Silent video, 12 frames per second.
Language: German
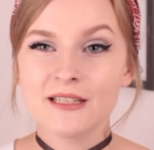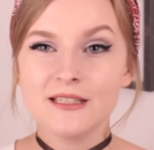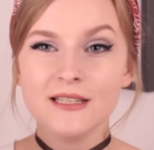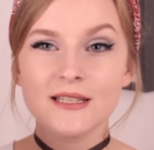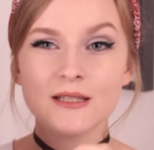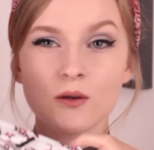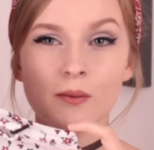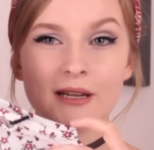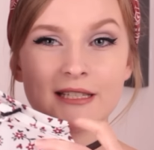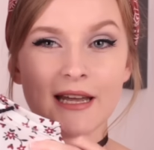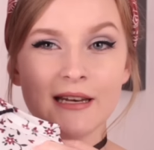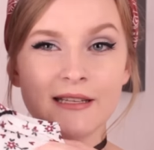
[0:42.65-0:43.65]
dieses
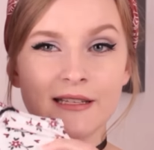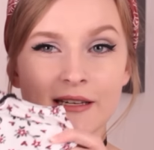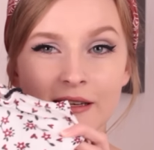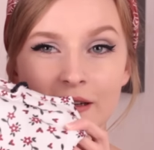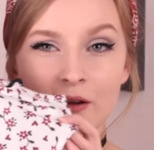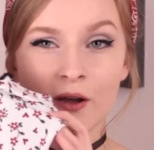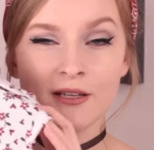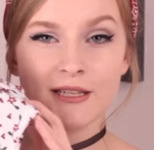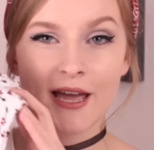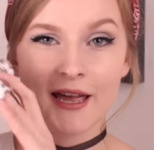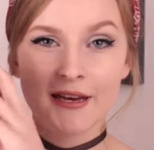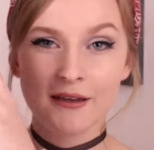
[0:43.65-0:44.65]
Oberteil hier
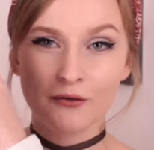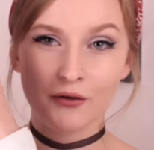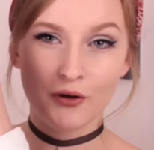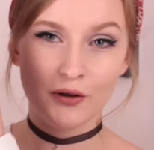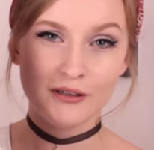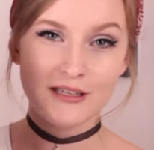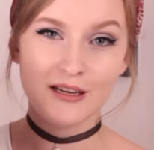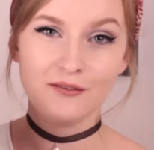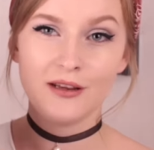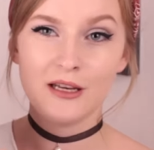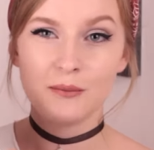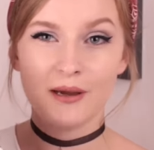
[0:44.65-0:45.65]
könnte einigen von euch ein
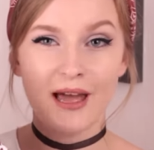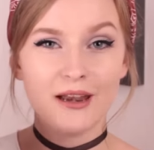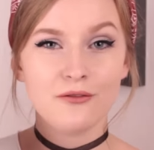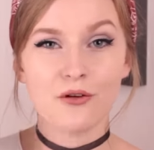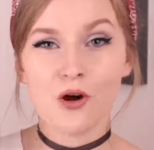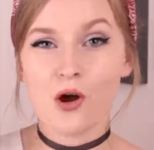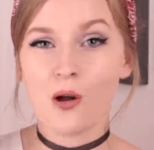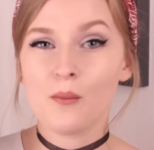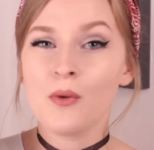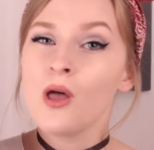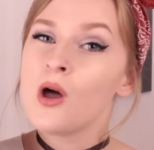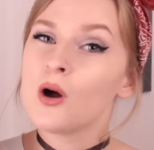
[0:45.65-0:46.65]
wenig bekannt vorkommen